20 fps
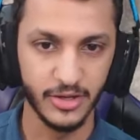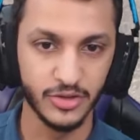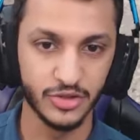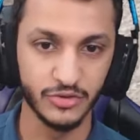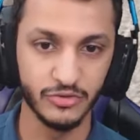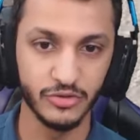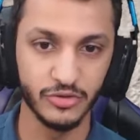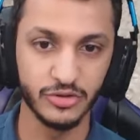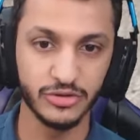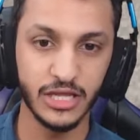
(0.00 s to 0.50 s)

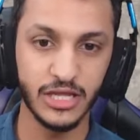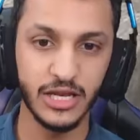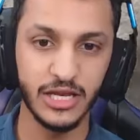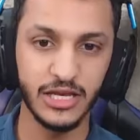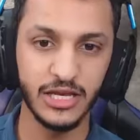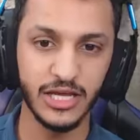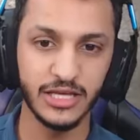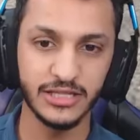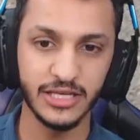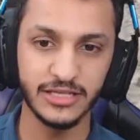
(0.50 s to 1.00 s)
شوفوا الطلعة
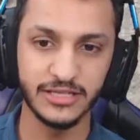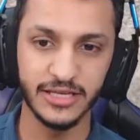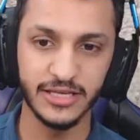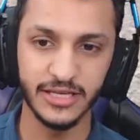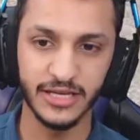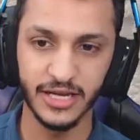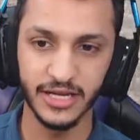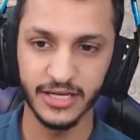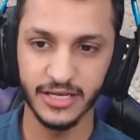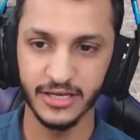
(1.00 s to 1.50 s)
اللي حطيتها
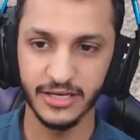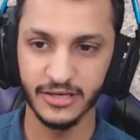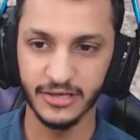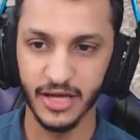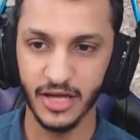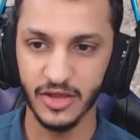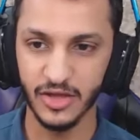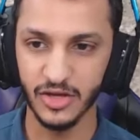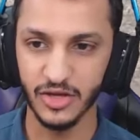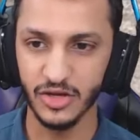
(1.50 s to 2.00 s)
هناك
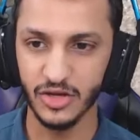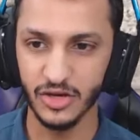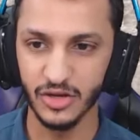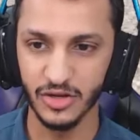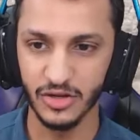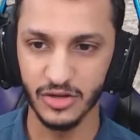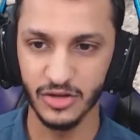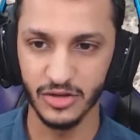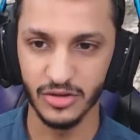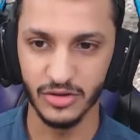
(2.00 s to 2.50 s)
هذيك
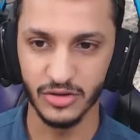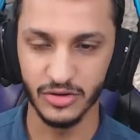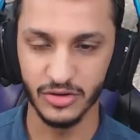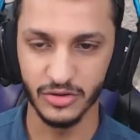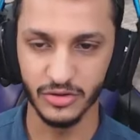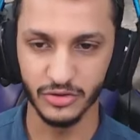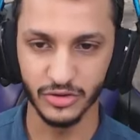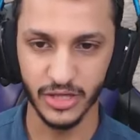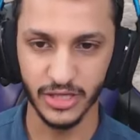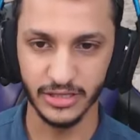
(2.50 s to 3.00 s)

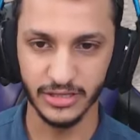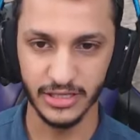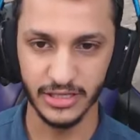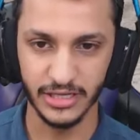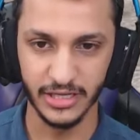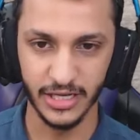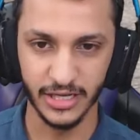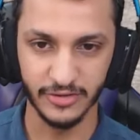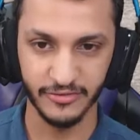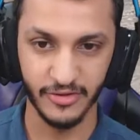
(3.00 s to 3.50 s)
النطيطة اللي
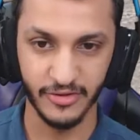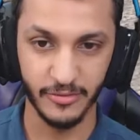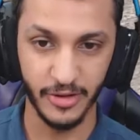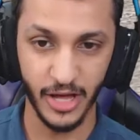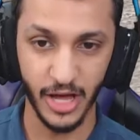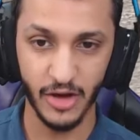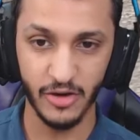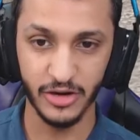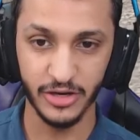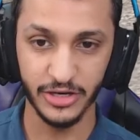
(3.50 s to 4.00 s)
هناك
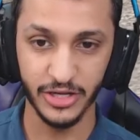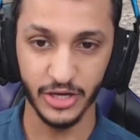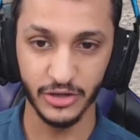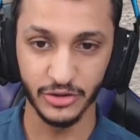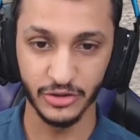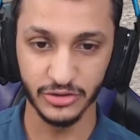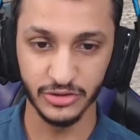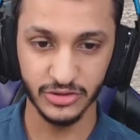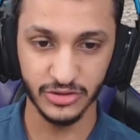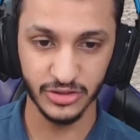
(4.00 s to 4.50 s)
فبحاول اني
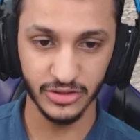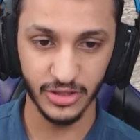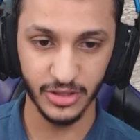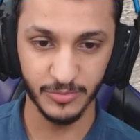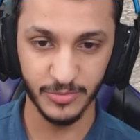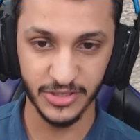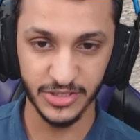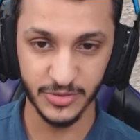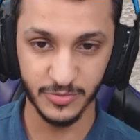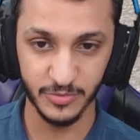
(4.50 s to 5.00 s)
انط
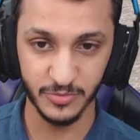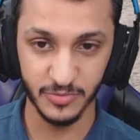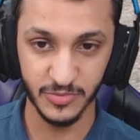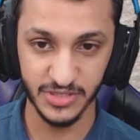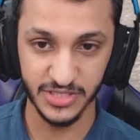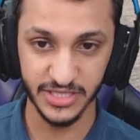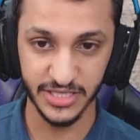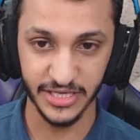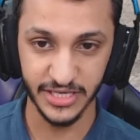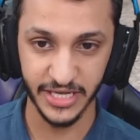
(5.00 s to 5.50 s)
بجي
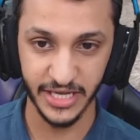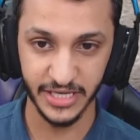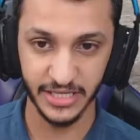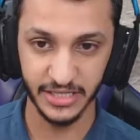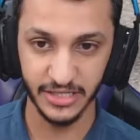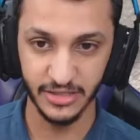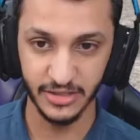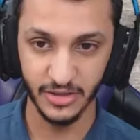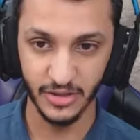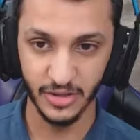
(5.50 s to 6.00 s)
بمسرع
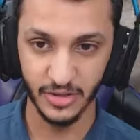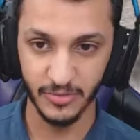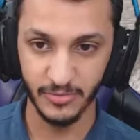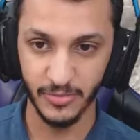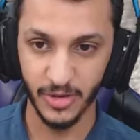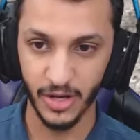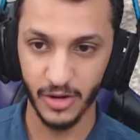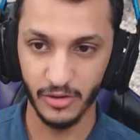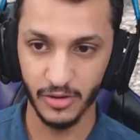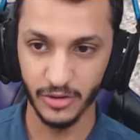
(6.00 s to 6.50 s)
يعني
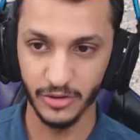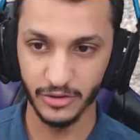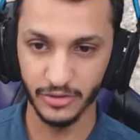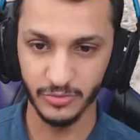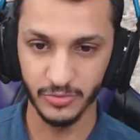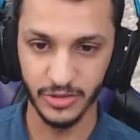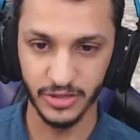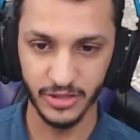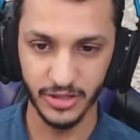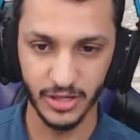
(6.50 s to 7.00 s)
بحاول
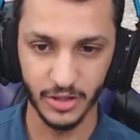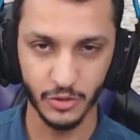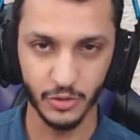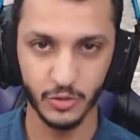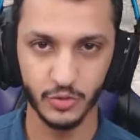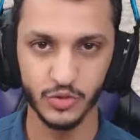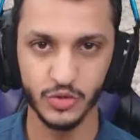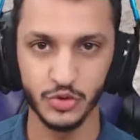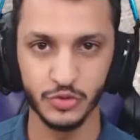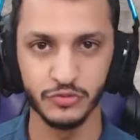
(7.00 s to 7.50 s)
انط من هناك
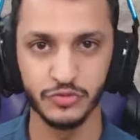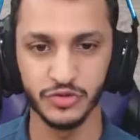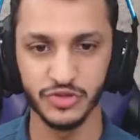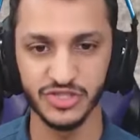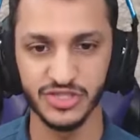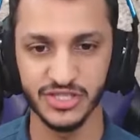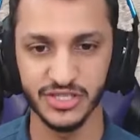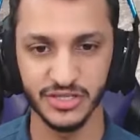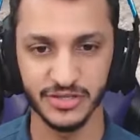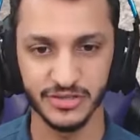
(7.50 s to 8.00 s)
ونشوف ايش يصير